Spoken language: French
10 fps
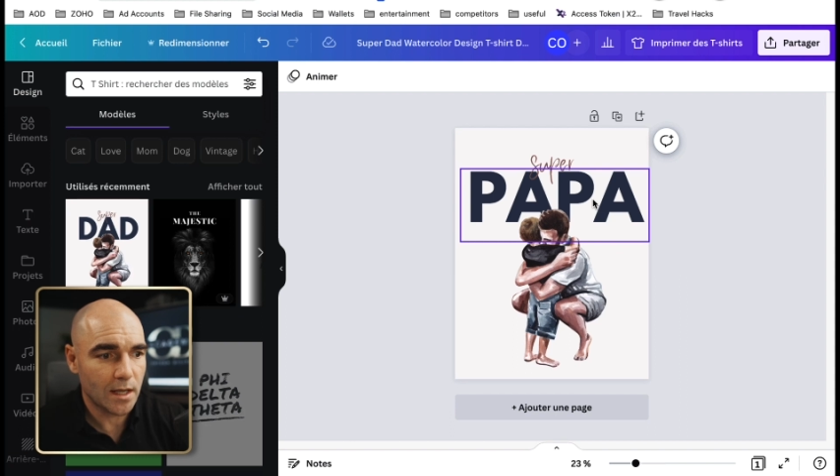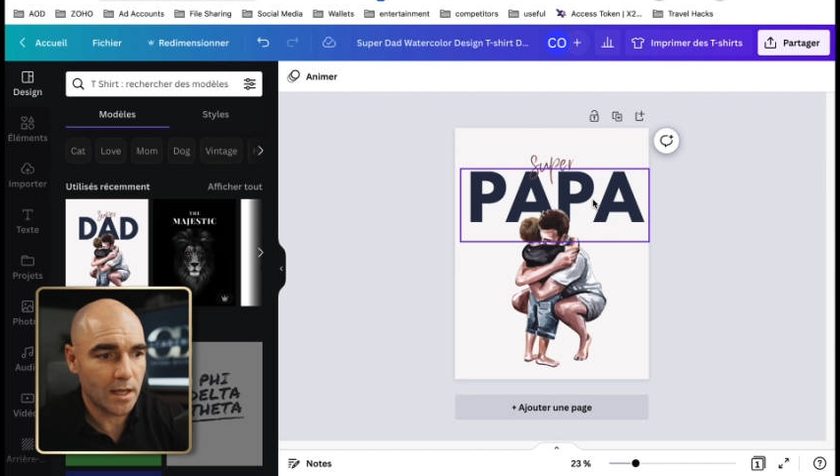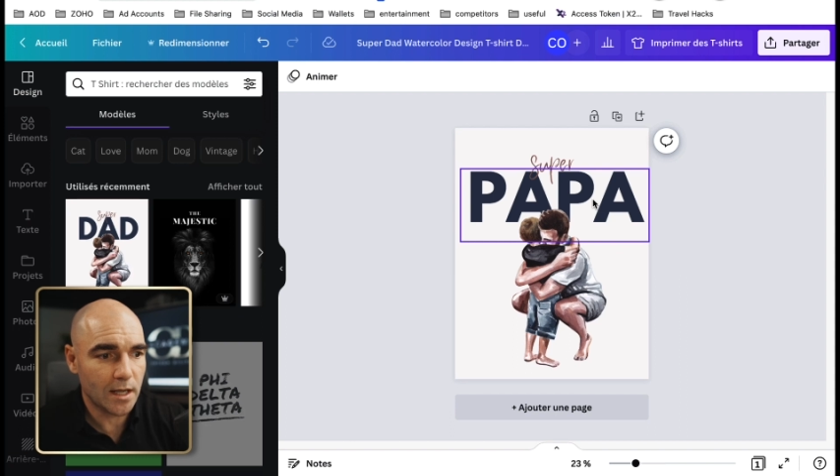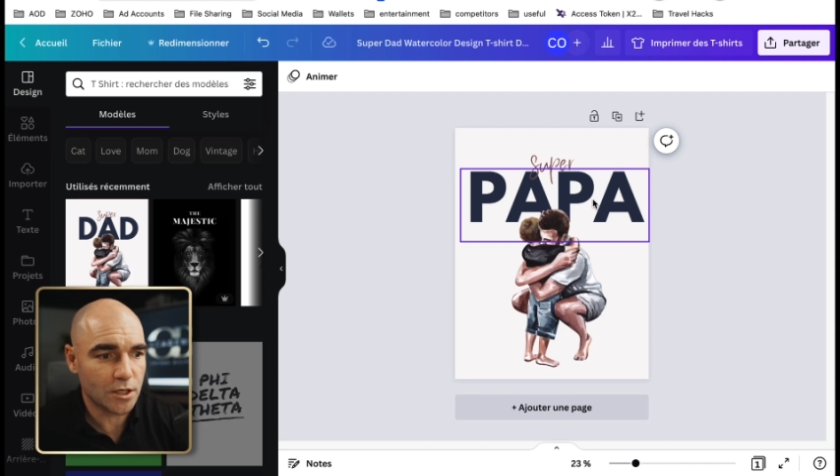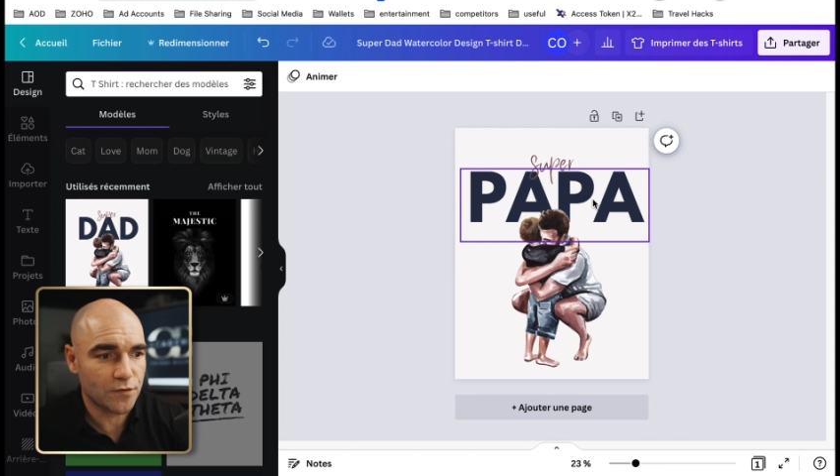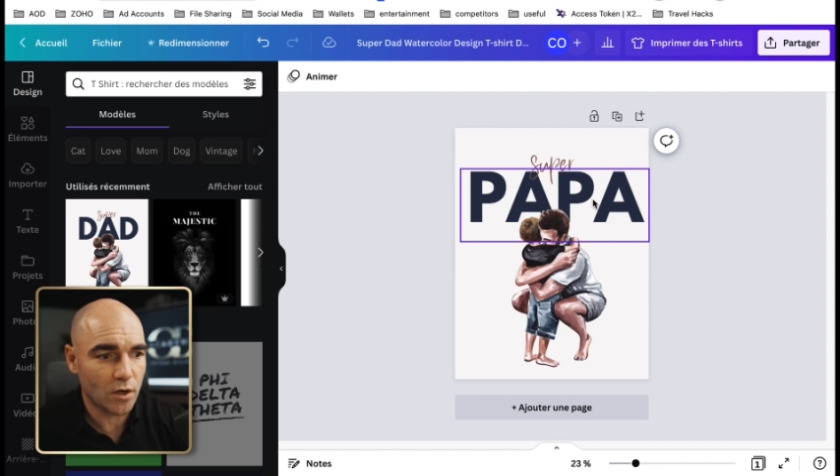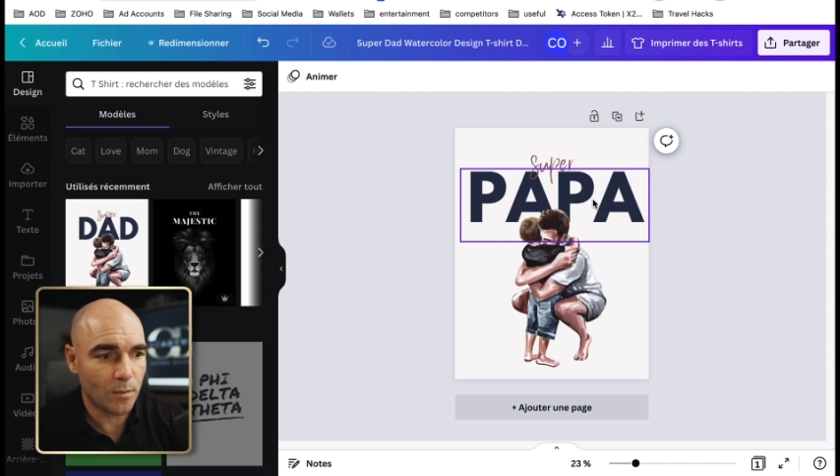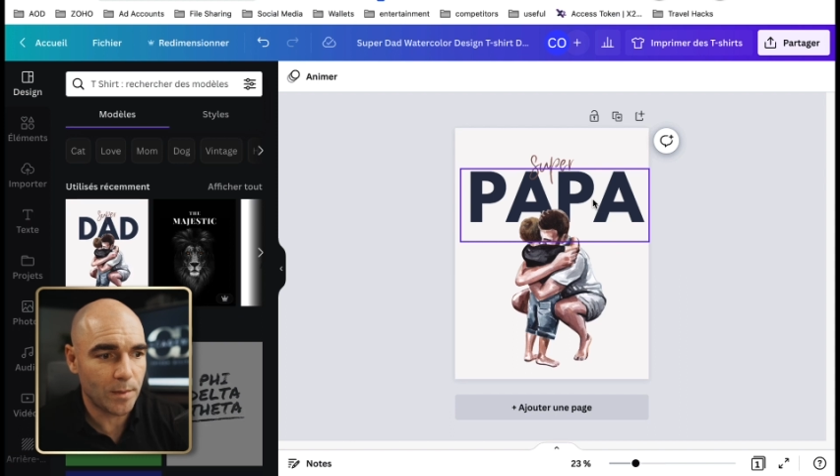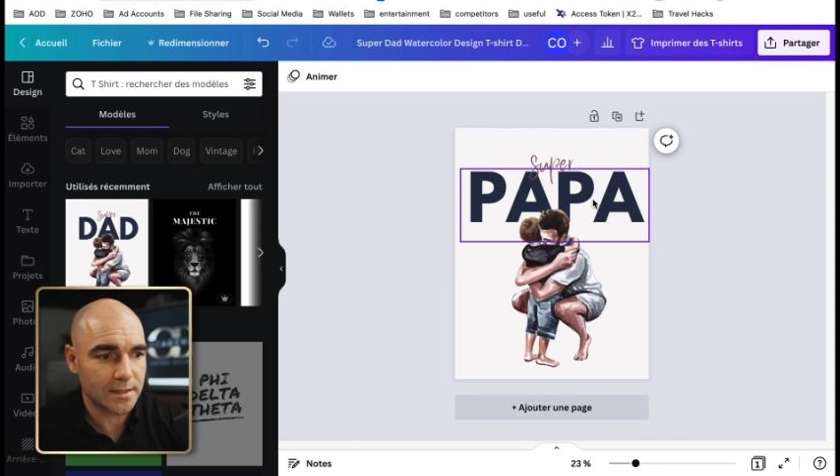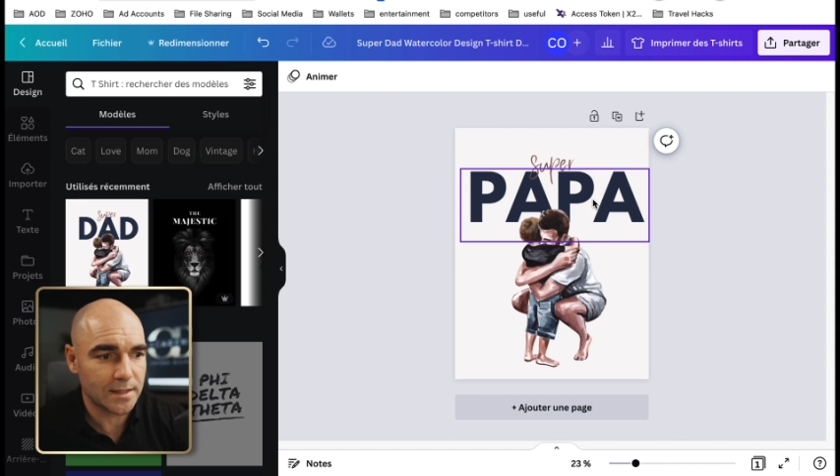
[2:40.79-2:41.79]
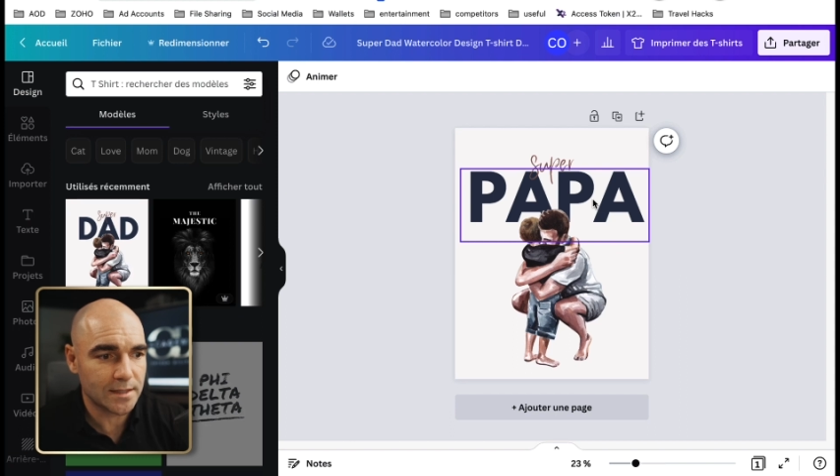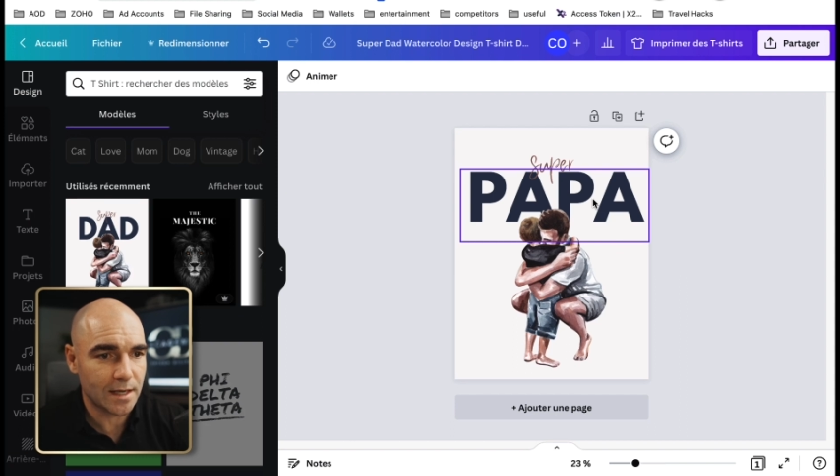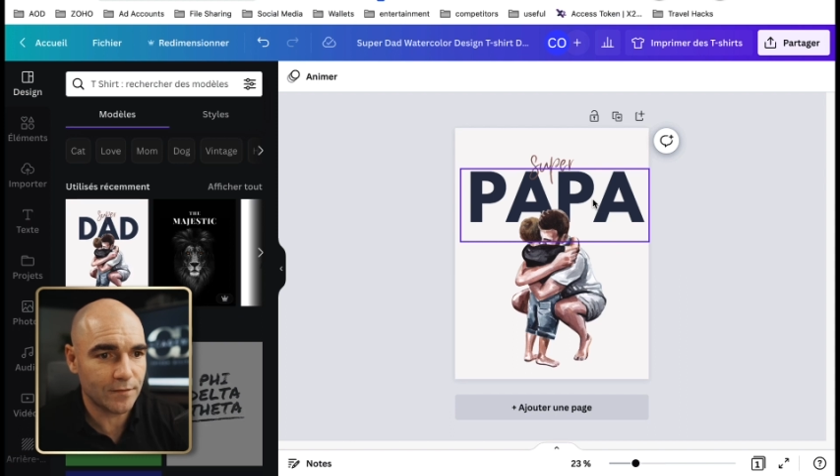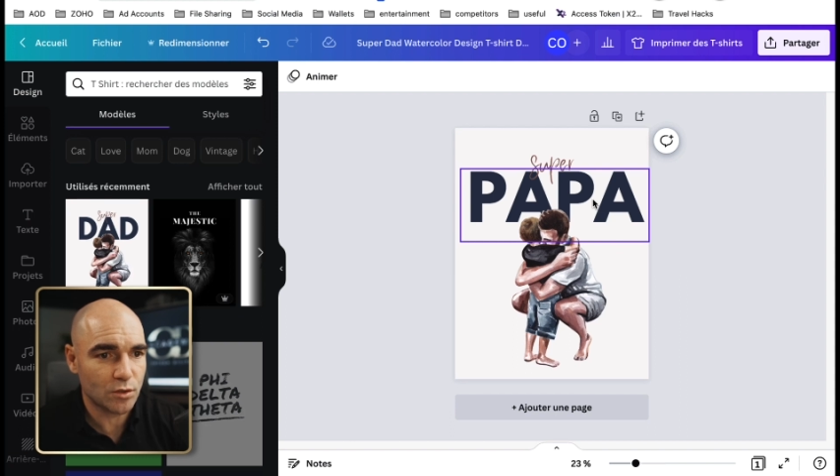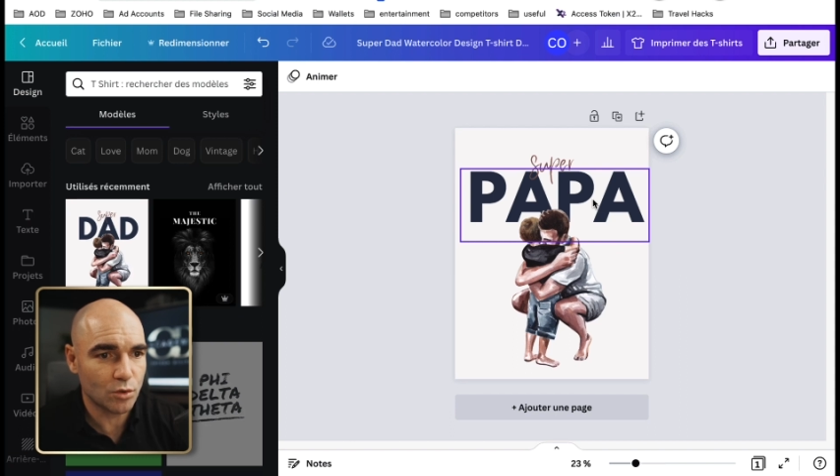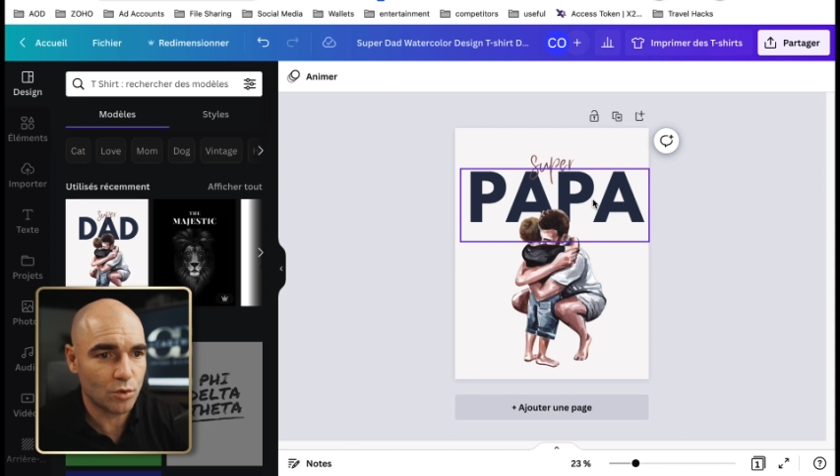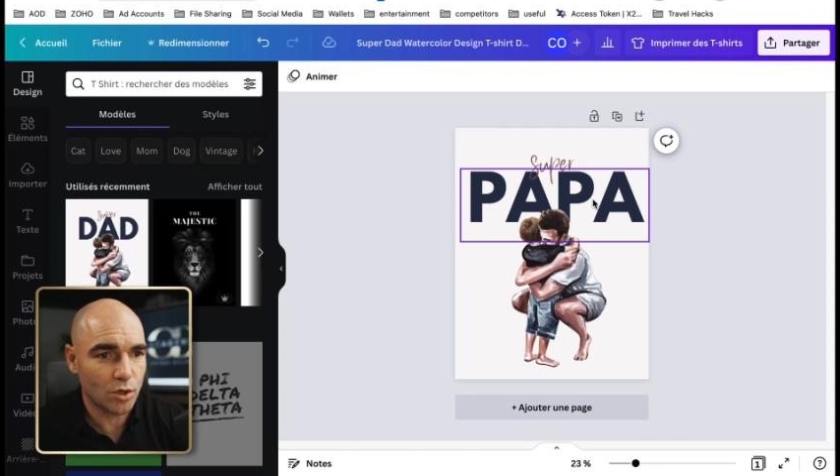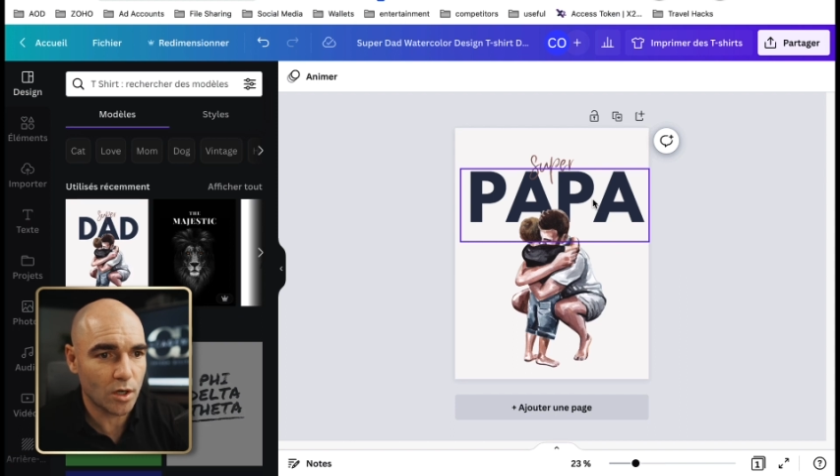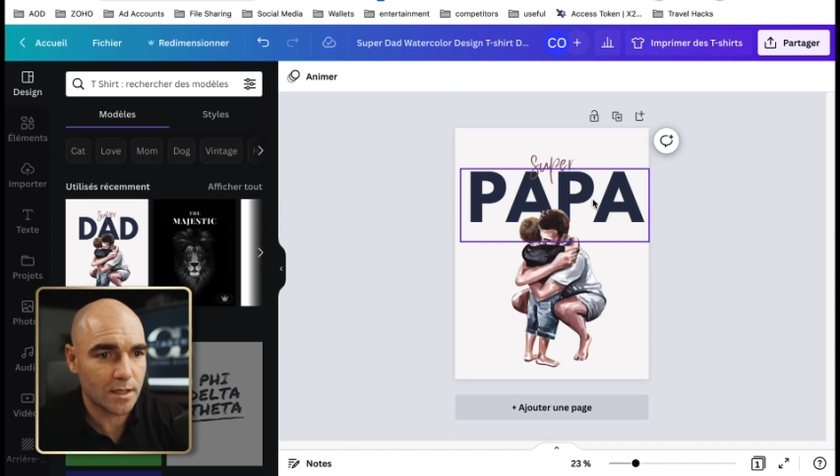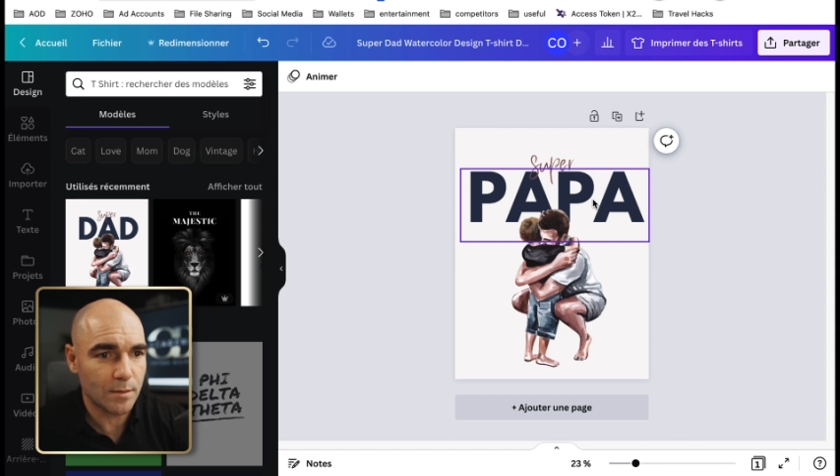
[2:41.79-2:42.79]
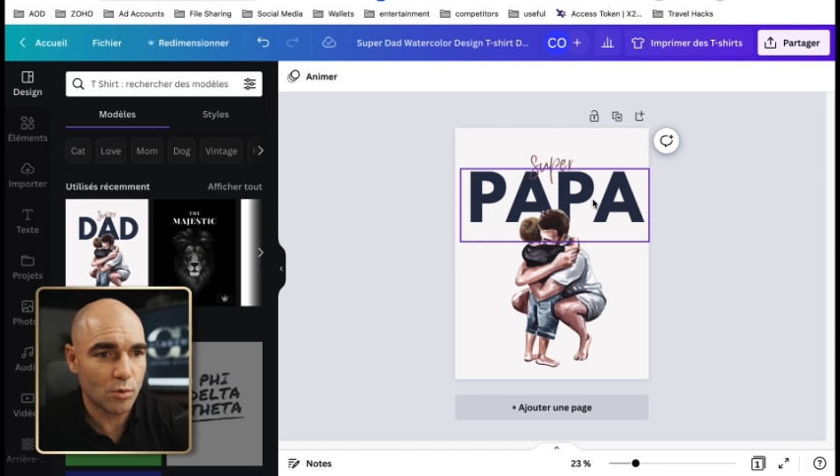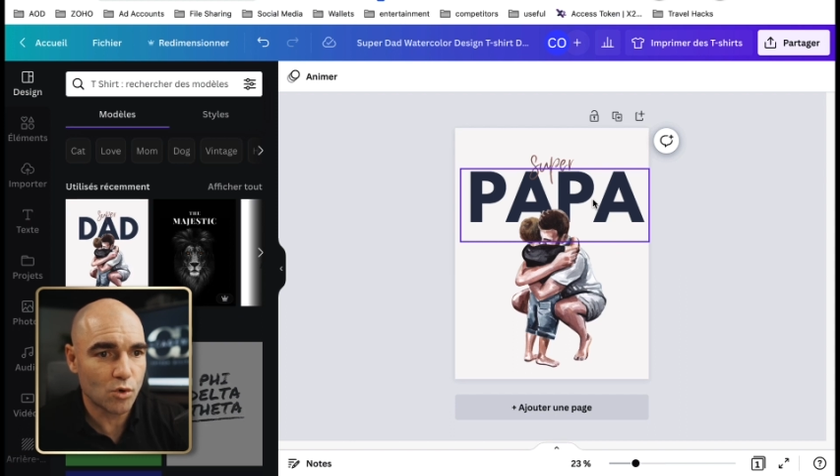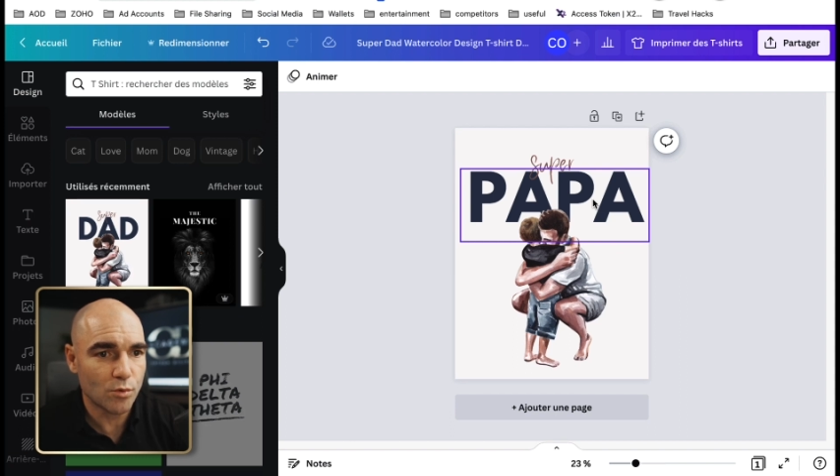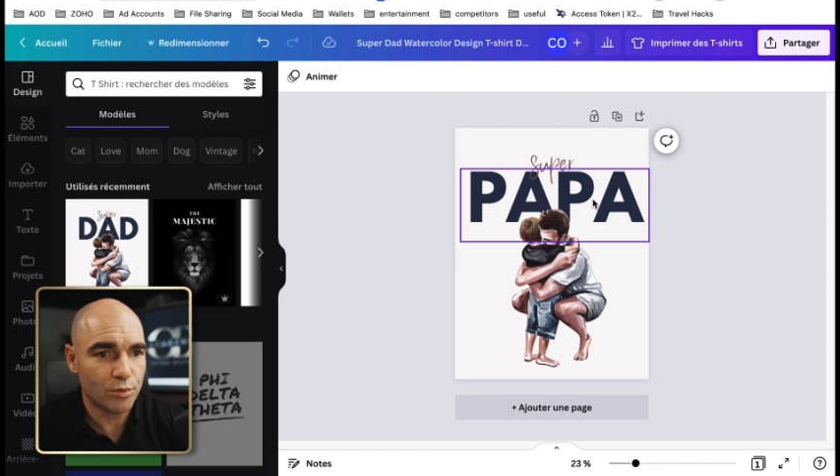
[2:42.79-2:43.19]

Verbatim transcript: et je vais remplacer ça avec une couleur qui est beaucoup